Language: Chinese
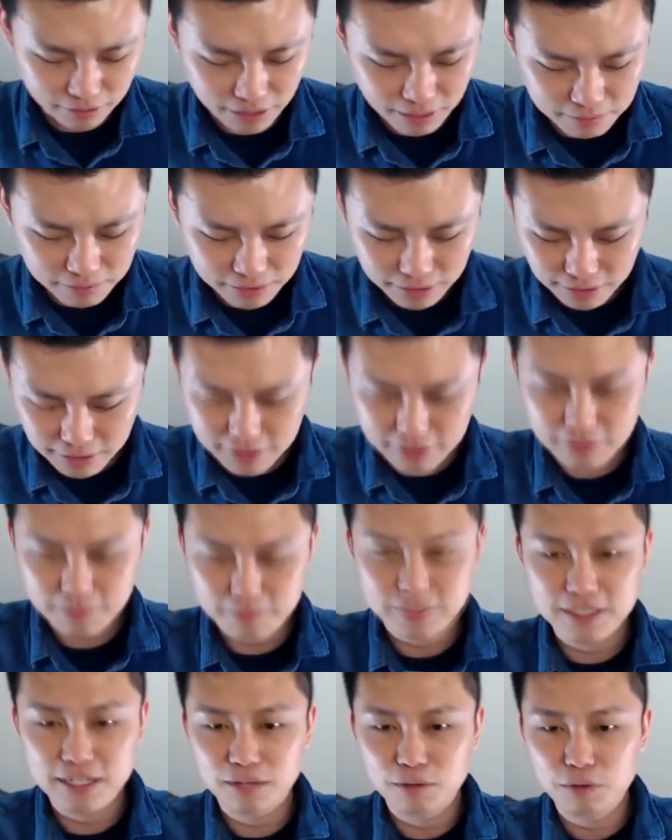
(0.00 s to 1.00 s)
他们的一个是
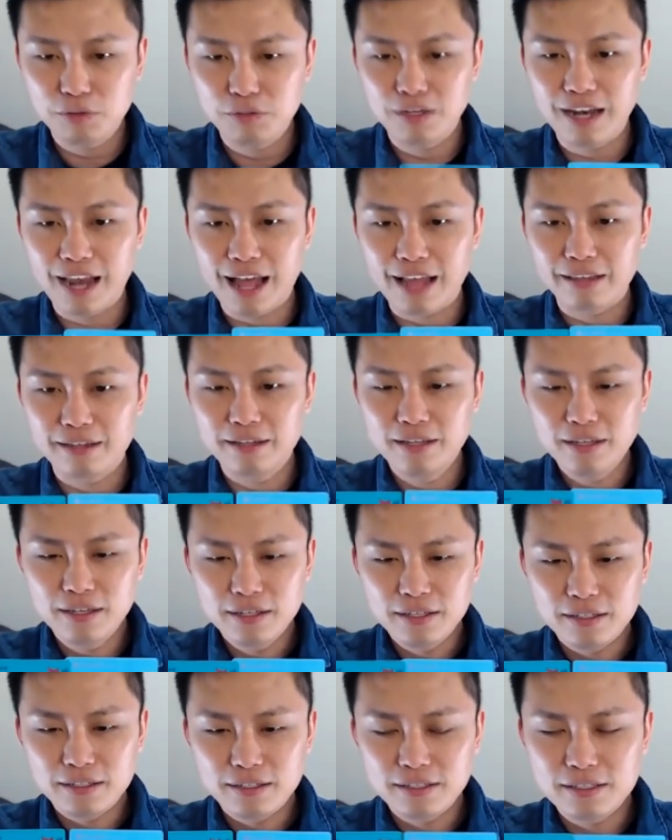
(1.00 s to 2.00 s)
比较绿的蓝，
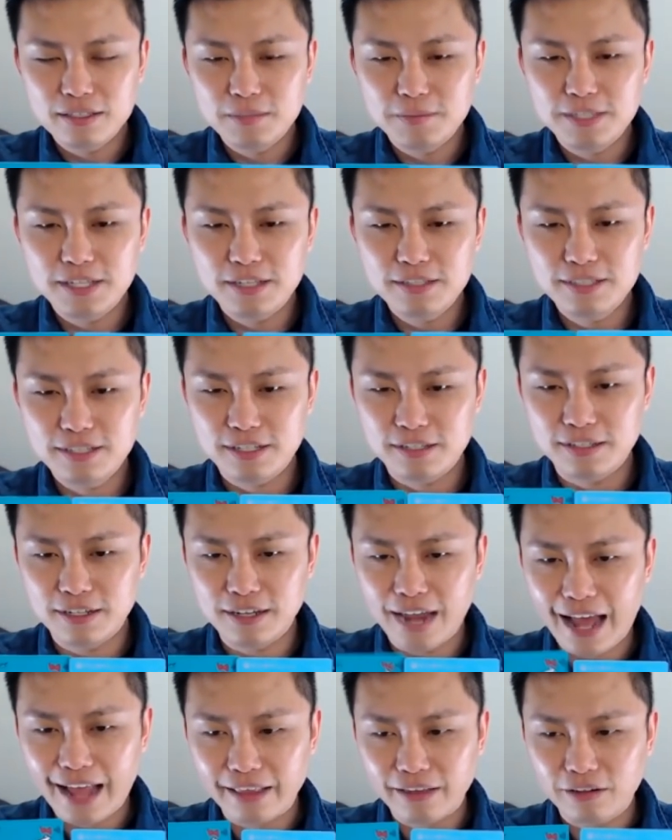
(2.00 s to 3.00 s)
一个是比较浅的
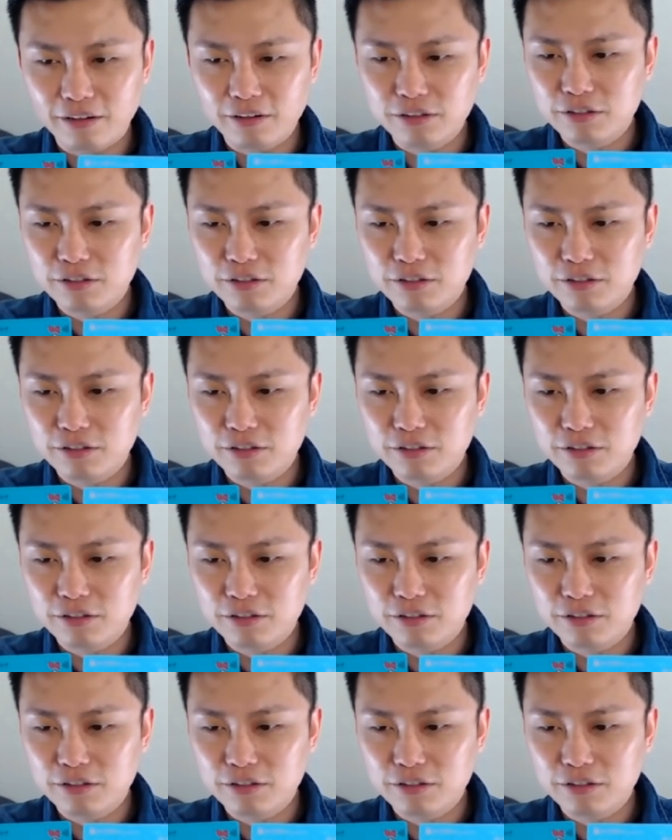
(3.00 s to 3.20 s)
蓝哦，